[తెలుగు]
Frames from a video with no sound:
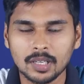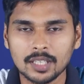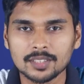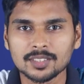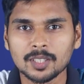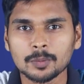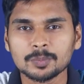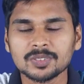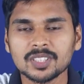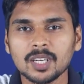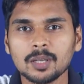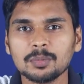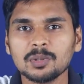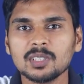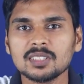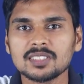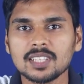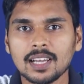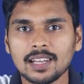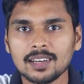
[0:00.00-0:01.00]
మన
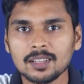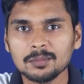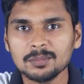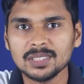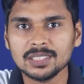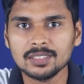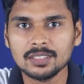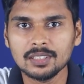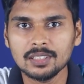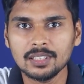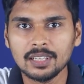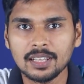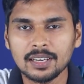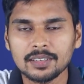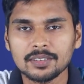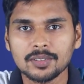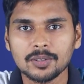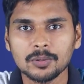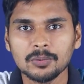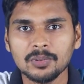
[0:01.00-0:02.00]
సబ్స్క్రైబర్లు చాలామంది
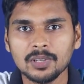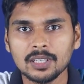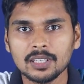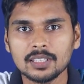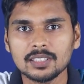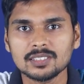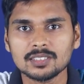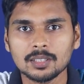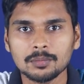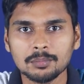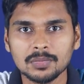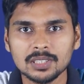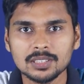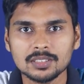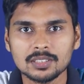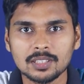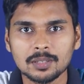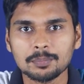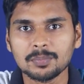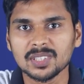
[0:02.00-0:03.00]
ఎలక్ట్రిక్ వెహికల్
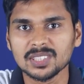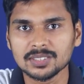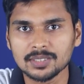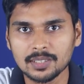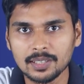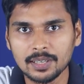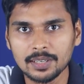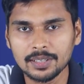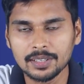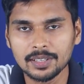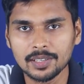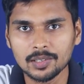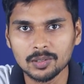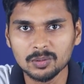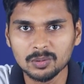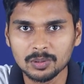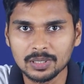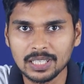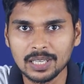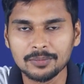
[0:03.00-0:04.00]
సంబంధించిన ప్రశ్నలు అడిగారు
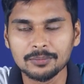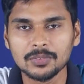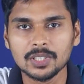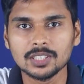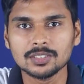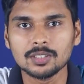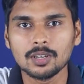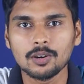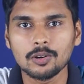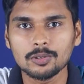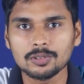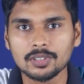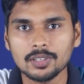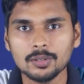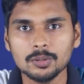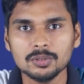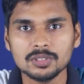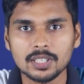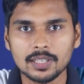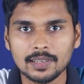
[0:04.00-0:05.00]
ఎంబీఎస్ ఆటో
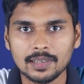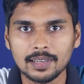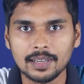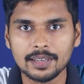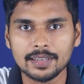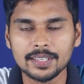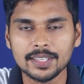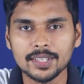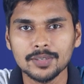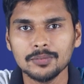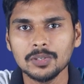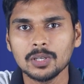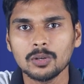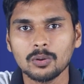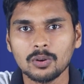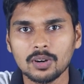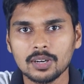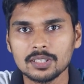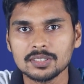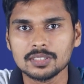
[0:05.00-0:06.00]
తెలుగు ఛానల్ కానీ ఈవీ e
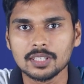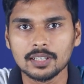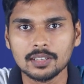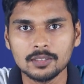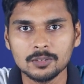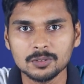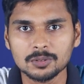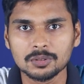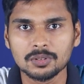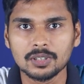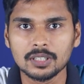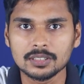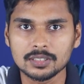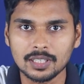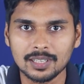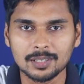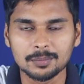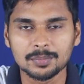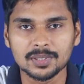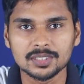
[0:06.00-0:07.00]
కొరడి ఛానల్ నుంచి కూడా
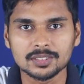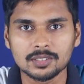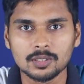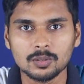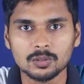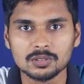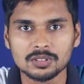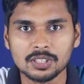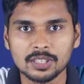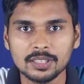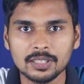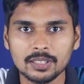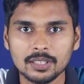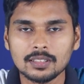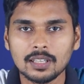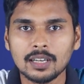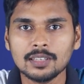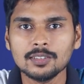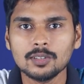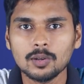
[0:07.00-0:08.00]
చాలా ప్రశ్నలు వచ్చాయి
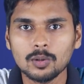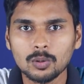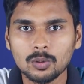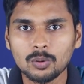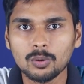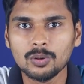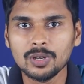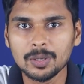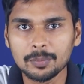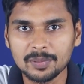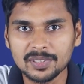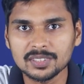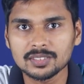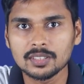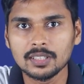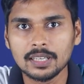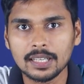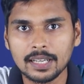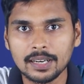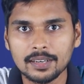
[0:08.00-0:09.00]
అందులో కొన్ని
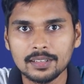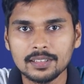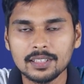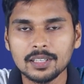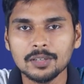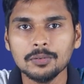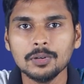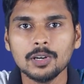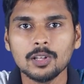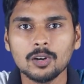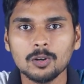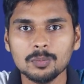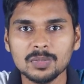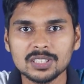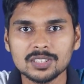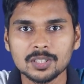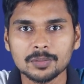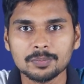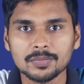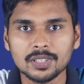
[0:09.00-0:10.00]
ప్రశ్నలకి అనేది ఈ వీడియోలో
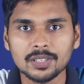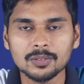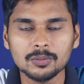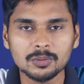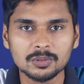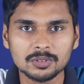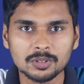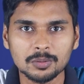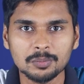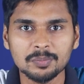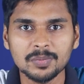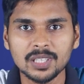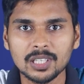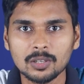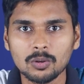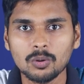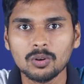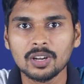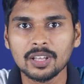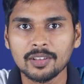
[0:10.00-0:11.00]
మీకు చెప్తాను సో
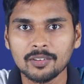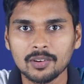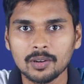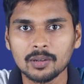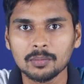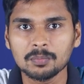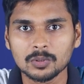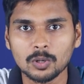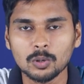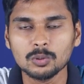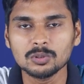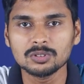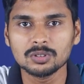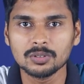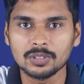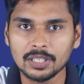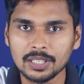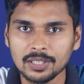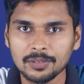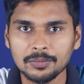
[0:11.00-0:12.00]
మీకు కూడా ఏమైనా డౌట్స్
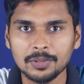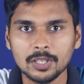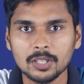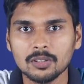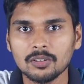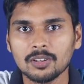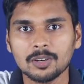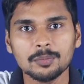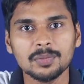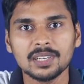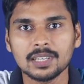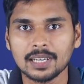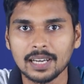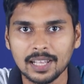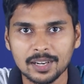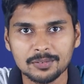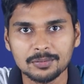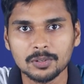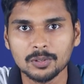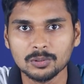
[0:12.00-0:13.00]
ఉంటే ఈ వీడియో ద్వారా మీరు
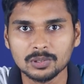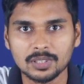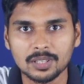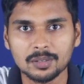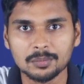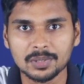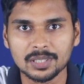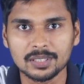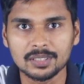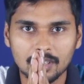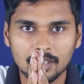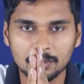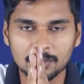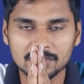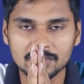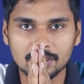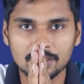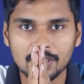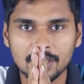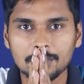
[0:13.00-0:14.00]
క్లారిఫై అవుతాయి అనమాట
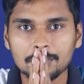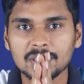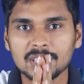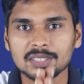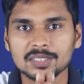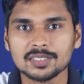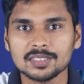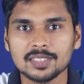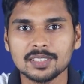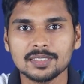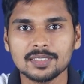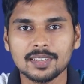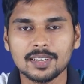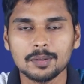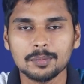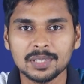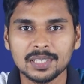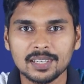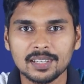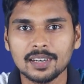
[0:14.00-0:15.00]
నమస్తే నేను కృష్ణ
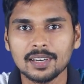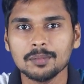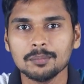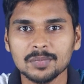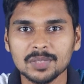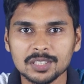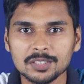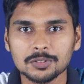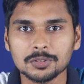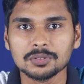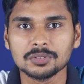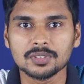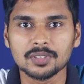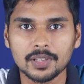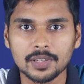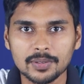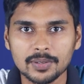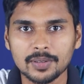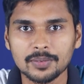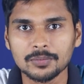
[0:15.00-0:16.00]
చైతన్య మండేలా మీరు
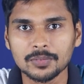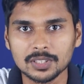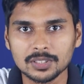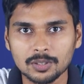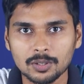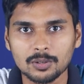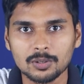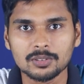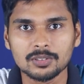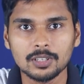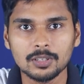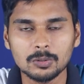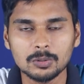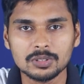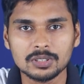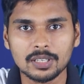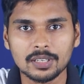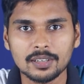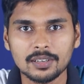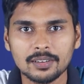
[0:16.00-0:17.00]
చూస్తున్నారు ఎంబీఎస్ ఆటో
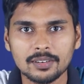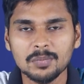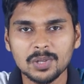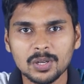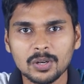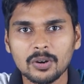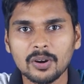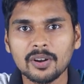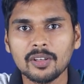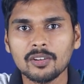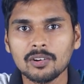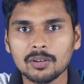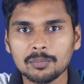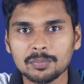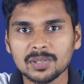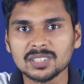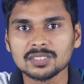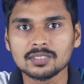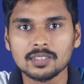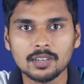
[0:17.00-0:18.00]
తెలుగు ఛానల్ మీరు కూడా ఏమైనా
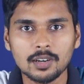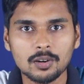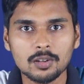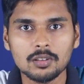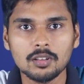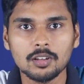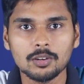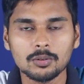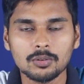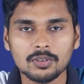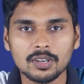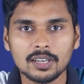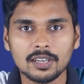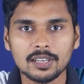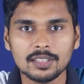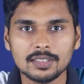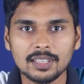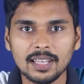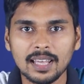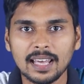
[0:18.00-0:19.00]
ప్రశ్నలు అడుగుదాం
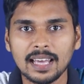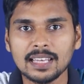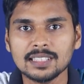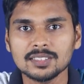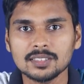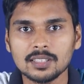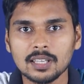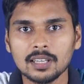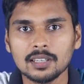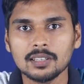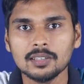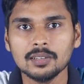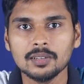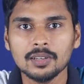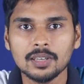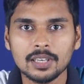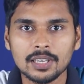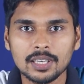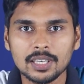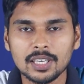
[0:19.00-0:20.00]
అనుకున్నట్లయితే హ్యాష్ ట్యాగ్
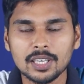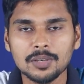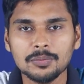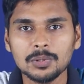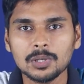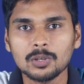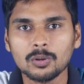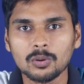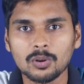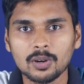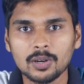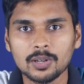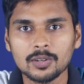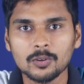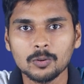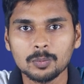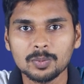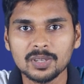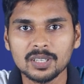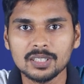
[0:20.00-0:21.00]
ఈవీ e
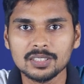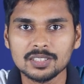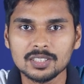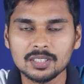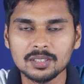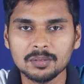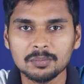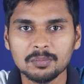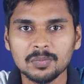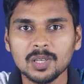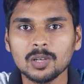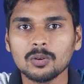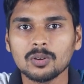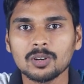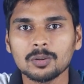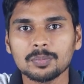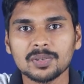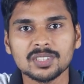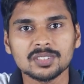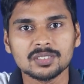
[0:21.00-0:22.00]
కుర్రాడిని ఉపయోగించి
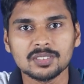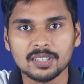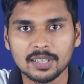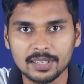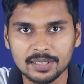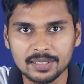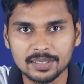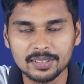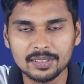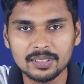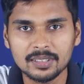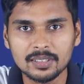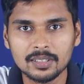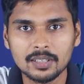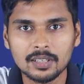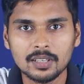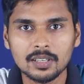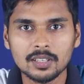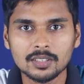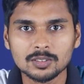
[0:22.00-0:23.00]
మీకున్న ప్రశ్నను అడగండి
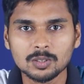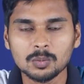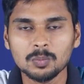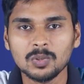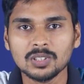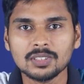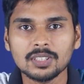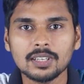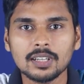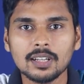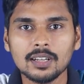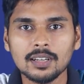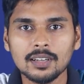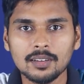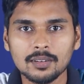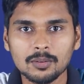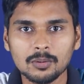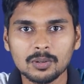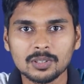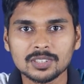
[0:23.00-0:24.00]
సో మొదటిగా
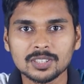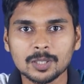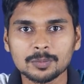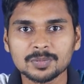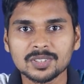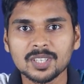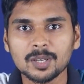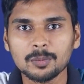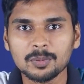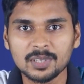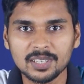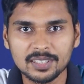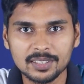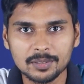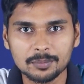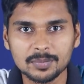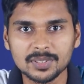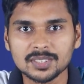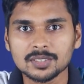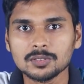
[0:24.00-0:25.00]
ఒక సబ్స్క్రైబర్
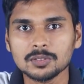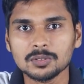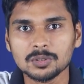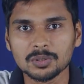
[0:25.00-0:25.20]
అడిగిన ప్రశ్న